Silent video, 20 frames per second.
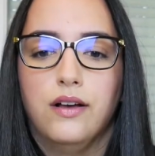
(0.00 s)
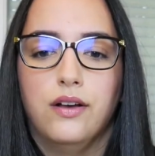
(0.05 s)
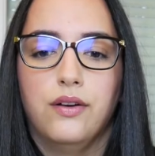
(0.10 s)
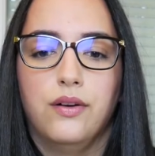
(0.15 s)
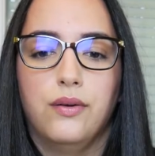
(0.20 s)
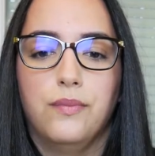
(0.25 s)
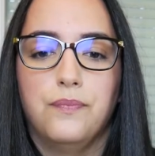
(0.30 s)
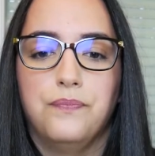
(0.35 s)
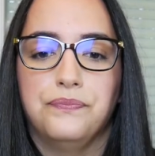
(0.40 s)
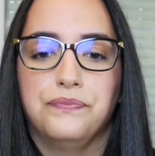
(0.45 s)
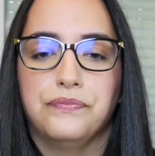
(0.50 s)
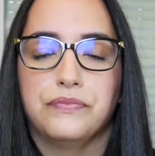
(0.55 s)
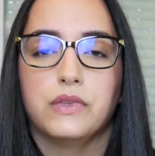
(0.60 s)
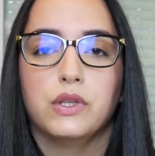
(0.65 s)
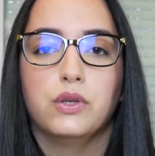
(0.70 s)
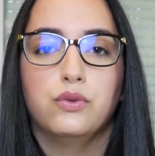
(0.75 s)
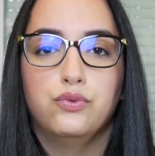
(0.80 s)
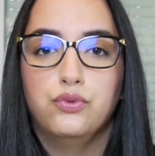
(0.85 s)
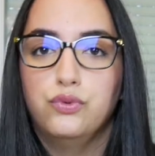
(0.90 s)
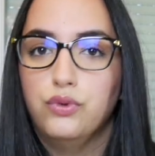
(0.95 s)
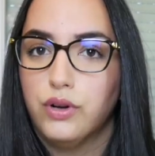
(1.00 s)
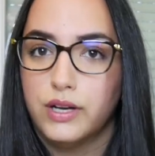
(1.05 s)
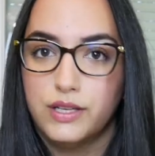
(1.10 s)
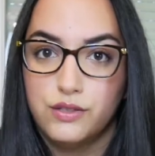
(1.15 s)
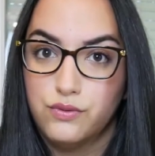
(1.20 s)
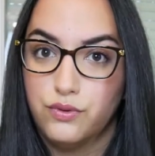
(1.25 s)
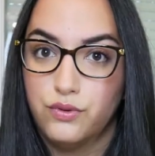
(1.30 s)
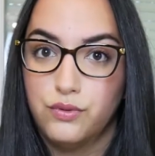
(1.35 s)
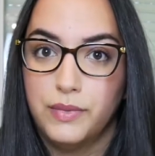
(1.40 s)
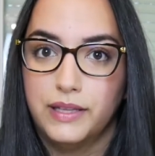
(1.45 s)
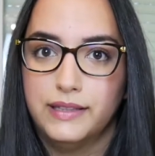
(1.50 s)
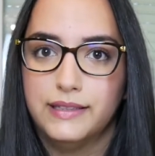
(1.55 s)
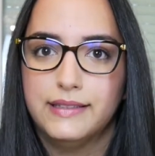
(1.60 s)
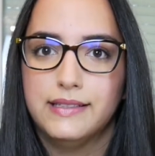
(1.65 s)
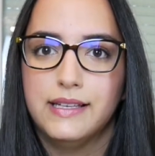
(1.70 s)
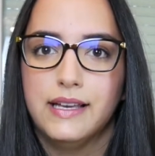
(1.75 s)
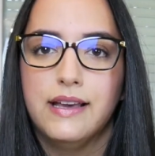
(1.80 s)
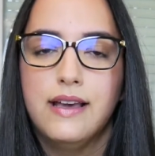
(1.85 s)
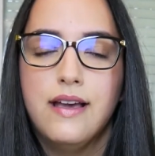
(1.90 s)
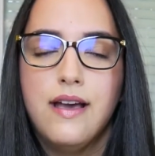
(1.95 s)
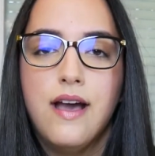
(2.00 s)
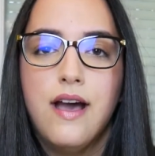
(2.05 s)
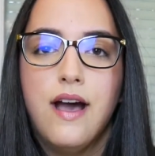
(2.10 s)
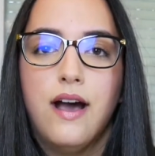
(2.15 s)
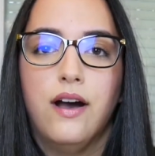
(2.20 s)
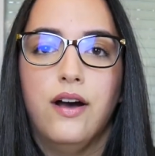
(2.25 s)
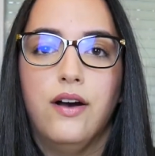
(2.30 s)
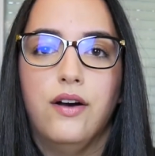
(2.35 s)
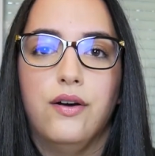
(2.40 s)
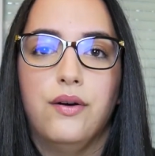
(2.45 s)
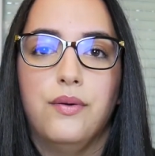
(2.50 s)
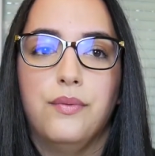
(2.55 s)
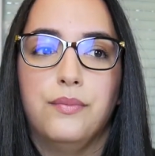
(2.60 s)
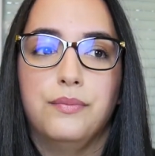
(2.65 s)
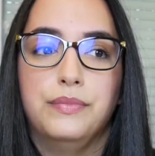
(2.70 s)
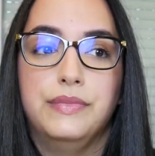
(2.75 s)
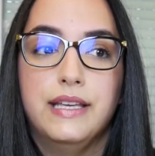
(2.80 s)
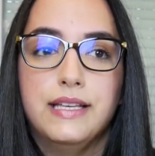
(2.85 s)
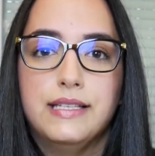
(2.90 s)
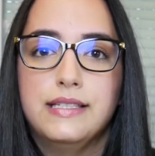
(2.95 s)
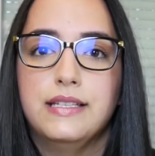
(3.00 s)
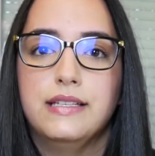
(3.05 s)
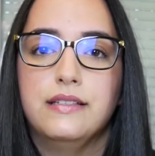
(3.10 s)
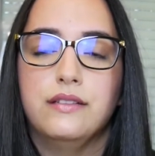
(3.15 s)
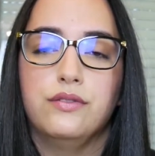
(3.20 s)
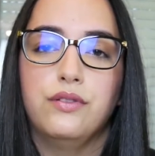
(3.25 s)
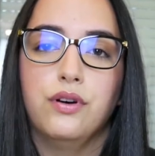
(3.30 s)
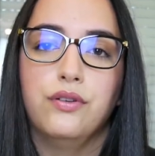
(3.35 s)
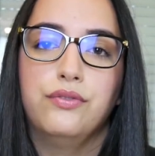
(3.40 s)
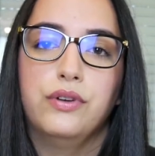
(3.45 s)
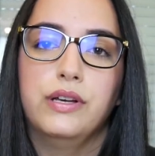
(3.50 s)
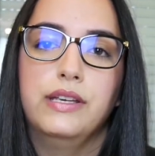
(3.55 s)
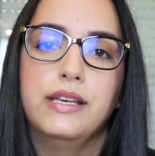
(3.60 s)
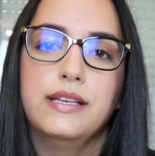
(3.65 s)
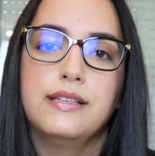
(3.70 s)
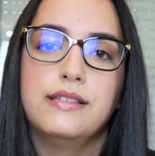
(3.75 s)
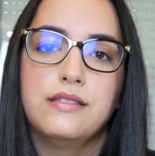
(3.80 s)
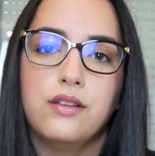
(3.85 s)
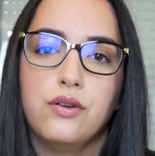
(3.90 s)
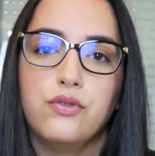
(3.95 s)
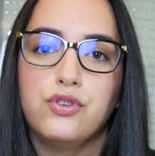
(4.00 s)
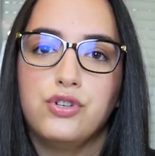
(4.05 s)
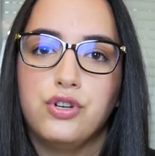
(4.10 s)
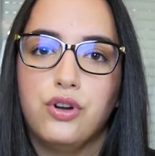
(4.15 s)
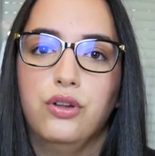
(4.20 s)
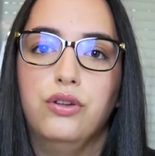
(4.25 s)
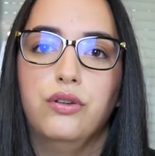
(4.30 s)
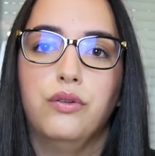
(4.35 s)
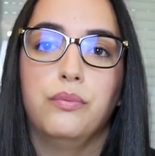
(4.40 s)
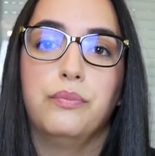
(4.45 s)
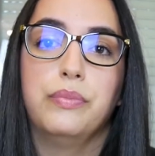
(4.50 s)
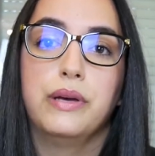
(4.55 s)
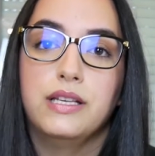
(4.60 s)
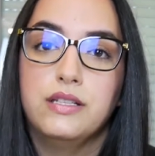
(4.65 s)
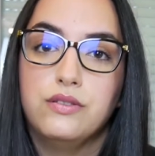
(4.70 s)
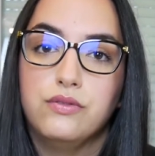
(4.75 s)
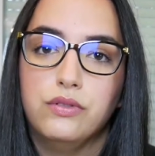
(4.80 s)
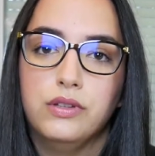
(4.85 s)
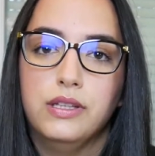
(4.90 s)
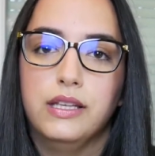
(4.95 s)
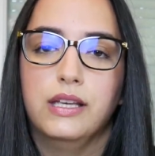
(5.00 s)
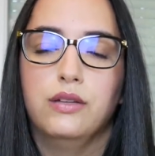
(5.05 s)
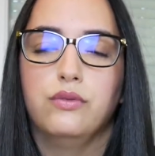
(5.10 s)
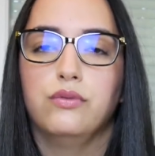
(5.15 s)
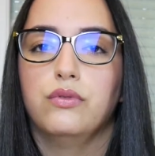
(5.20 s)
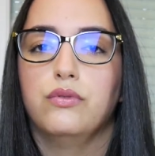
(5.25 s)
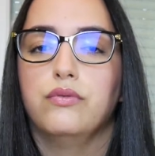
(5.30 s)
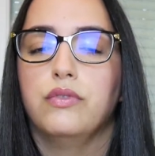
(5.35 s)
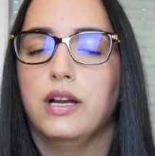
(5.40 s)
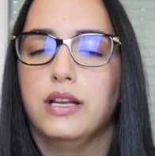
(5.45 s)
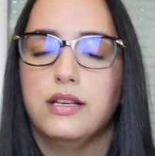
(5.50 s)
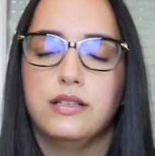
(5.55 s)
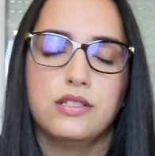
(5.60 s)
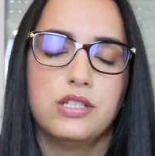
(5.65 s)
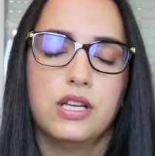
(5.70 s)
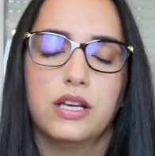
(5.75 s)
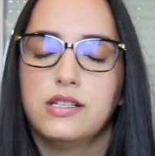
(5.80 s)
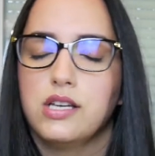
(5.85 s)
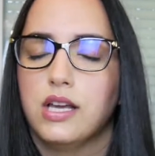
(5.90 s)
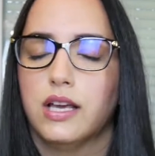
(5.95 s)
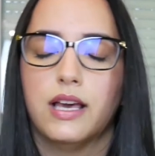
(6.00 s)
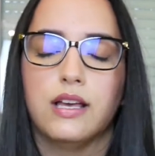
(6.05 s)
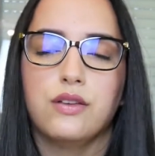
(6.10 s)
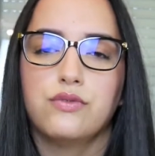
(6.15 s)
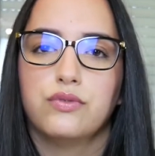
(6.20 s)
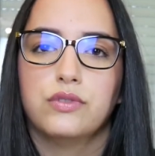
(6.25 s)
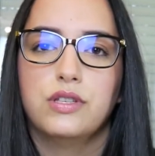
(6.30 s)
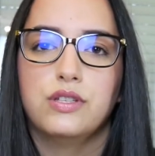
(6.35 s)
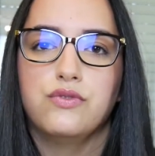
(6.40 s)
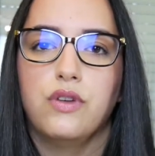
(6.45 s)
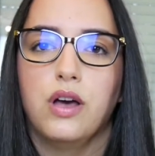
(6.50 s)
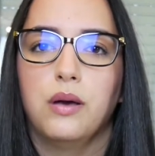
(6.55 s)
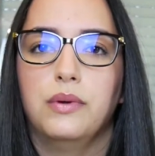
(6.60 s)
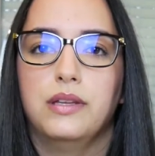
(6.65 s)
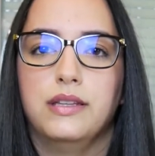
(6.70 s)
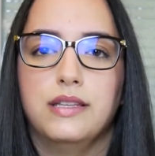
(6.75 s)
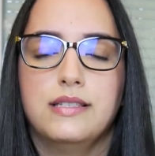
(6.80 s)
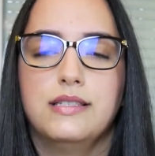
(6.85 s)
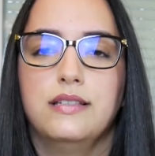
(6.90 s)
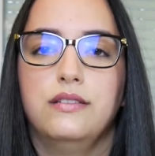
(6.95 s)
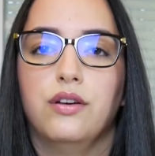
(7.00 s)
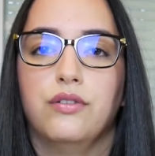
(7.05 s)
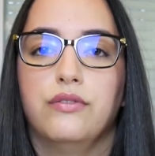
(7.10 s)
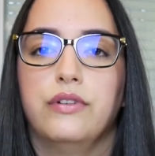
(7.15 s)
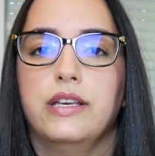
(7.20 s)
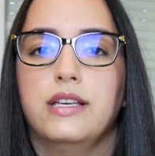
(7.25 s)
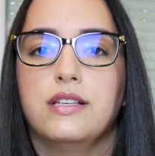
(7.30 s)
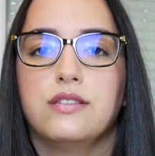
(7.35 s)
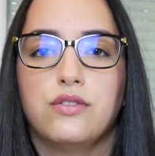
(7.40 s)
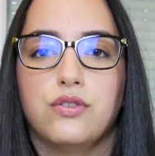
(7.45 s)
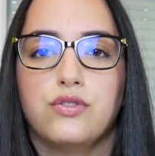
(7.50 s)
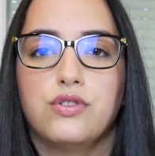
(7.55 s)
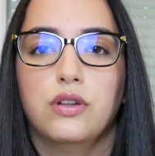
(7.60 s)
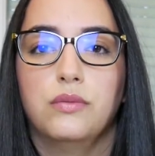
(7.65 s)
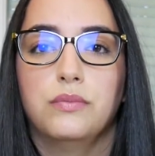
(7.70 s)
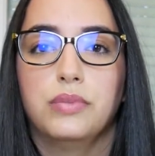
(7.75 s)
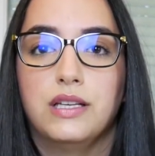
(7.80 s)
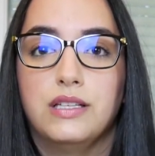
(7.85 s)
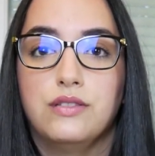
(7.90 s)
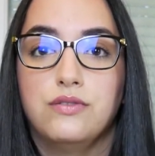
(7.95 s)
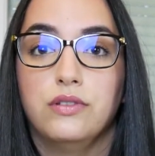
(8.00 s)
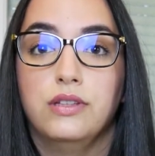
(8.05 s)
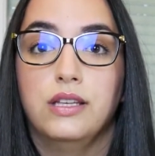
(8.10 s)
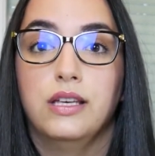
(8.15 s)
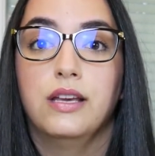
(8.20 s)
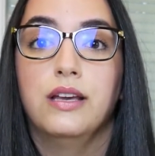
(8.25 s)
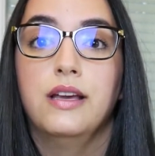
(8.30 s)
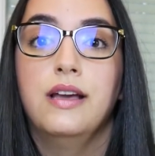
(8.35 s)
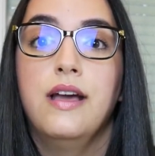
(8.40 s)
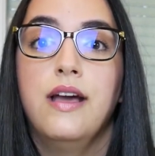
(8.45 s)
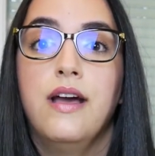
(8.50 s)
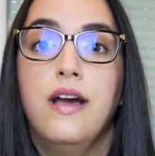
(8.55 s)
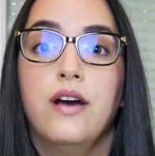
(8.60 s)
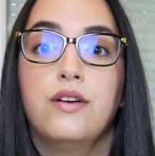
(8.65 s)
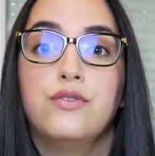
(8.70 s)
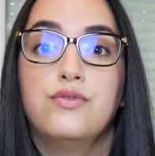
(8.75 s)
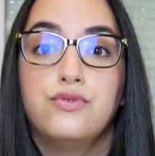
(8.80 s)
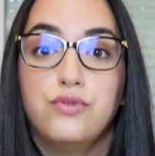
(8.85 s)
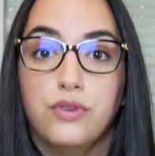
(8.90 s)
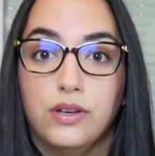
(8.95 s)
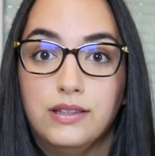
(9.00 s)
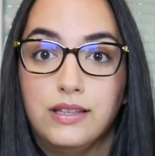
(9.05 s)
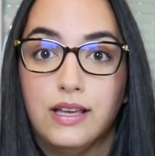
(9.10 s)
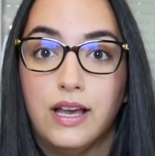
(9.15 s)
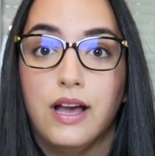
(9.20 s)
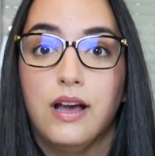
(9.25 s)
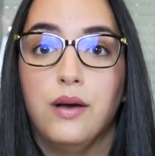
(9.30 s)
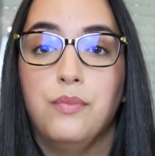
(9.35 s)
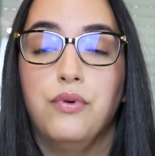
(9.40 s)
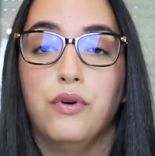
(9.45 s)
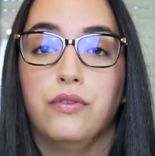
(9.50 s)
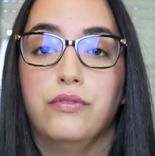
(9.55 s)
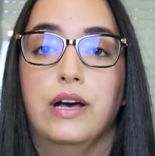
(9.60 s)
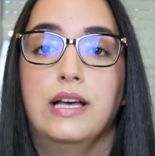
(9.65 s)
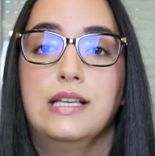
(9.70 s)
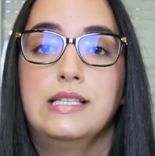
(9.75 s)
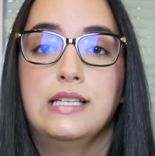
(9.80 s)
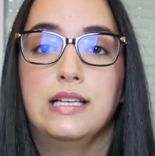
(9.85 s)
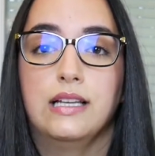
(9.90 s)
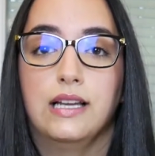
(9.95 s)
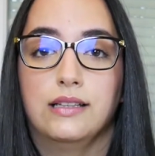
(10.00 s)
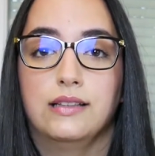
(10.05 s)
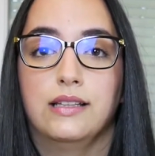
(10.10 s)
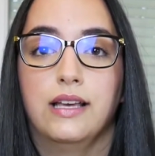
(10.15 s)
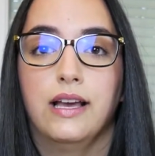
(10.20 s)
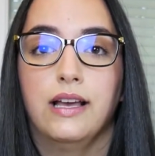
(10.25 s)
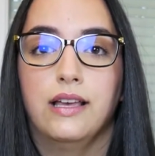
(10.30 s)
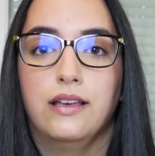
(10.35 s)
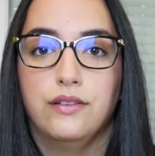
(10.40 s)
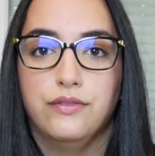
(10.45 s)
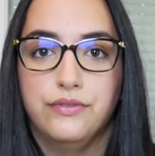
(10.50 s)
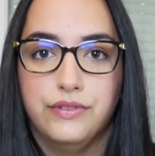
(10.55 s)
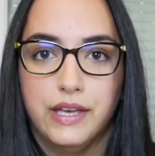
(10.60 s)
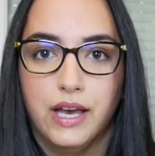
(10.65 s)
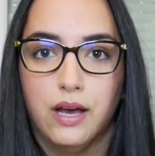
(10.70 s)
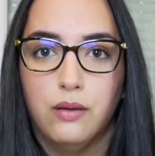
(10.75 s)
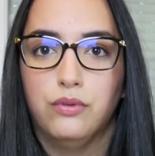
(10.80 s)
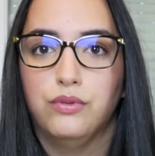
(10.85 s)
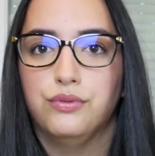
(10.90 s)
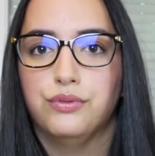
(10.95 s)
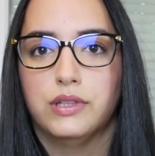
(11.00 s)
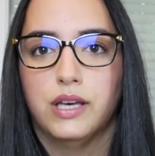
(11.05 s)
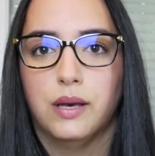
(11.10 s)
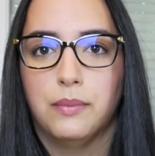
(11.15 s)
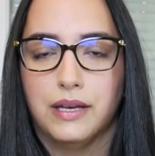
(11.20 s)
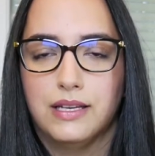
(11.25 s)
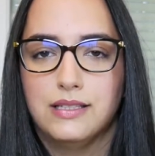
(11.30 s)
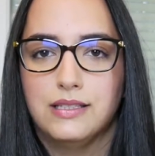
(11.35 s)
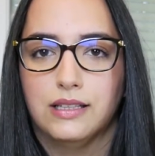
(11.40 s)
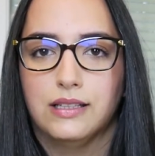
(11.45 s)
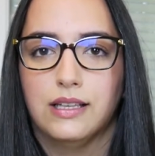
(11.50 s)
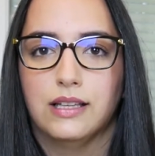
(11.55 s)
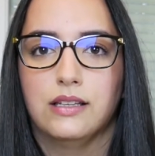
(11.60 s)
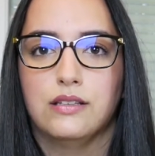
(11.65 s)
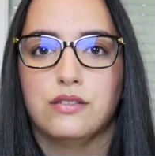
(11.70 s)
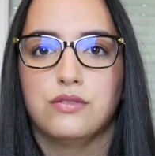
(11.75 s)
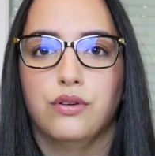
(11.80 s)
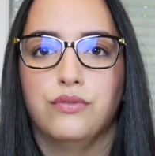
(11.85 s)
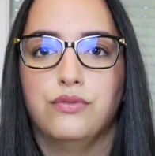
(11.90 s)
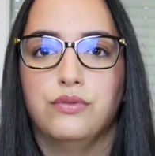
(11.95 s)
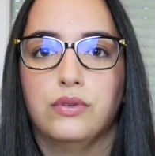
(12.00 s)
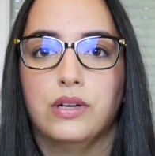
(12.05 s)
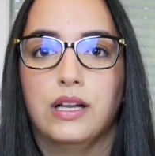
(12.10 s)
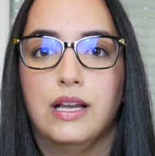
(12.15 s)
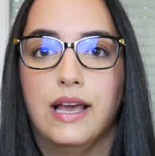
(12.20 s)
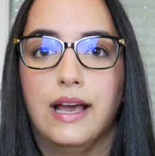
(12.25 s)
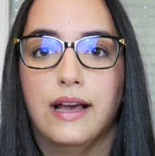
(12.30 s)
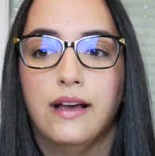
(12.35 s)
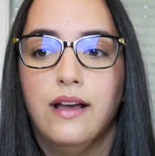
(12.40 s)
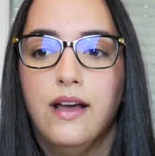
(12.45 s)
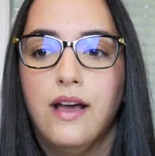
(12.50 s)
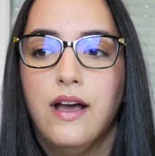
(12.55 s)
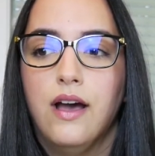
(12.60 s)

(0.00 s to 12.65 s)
Euh, tout le reste de l'humanité, euh, décide d'envoyer 100 jeunes prisonniers, donc voilà, chacun a son histoire, mais il décide d'envoyer 100 jeunes prisonniers sur Terre pour voir si la Terre est viable, donc après cette catastrophe nucléaire.